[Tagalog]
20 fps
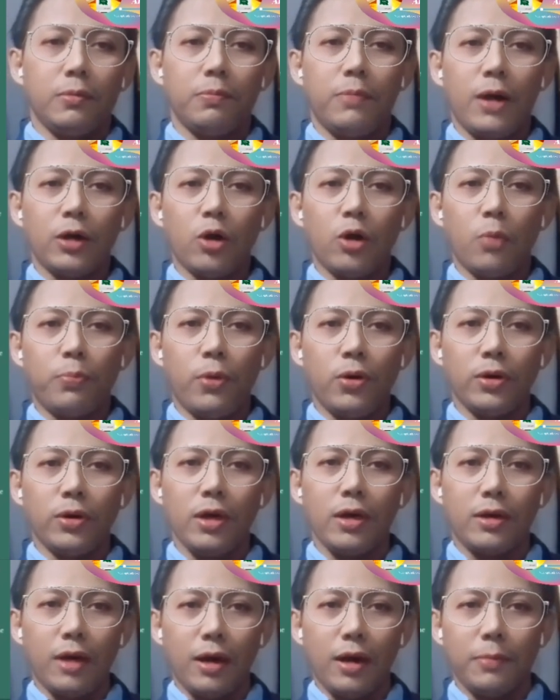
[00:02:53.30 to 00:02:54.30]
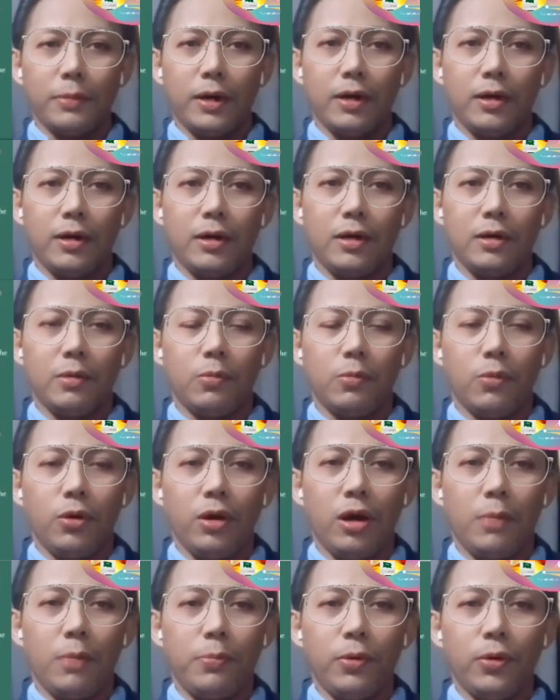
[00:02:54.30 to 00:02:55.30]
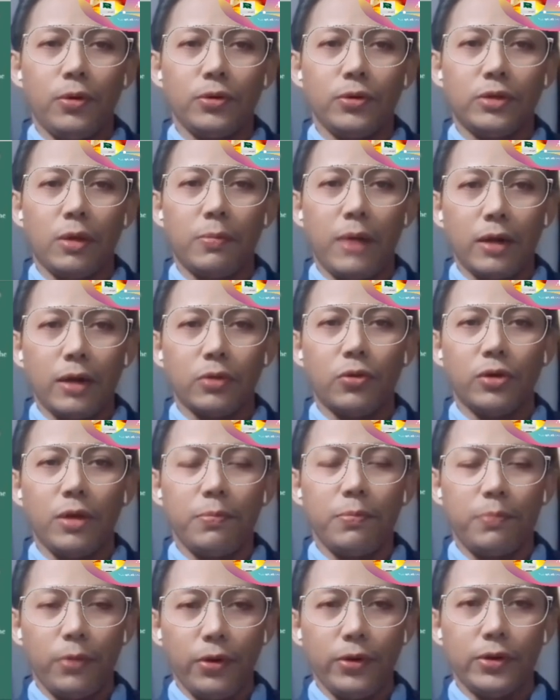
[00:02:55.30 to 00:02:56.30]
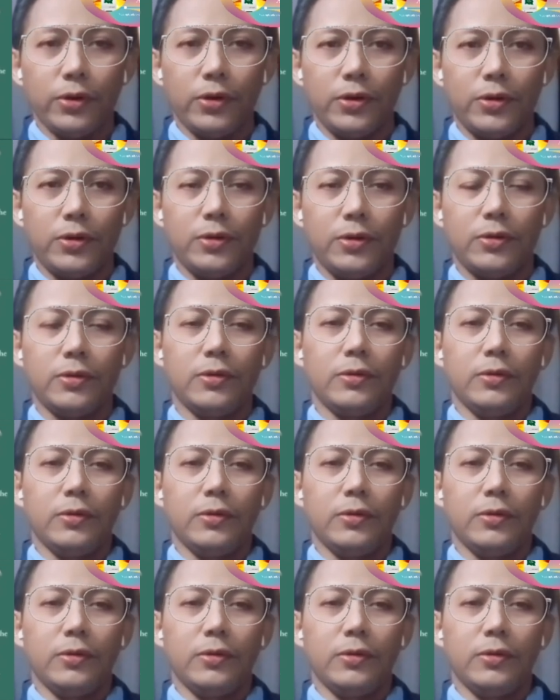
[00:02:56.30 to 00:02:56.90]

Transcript: Bago pong ikama mula po sa bagong employer.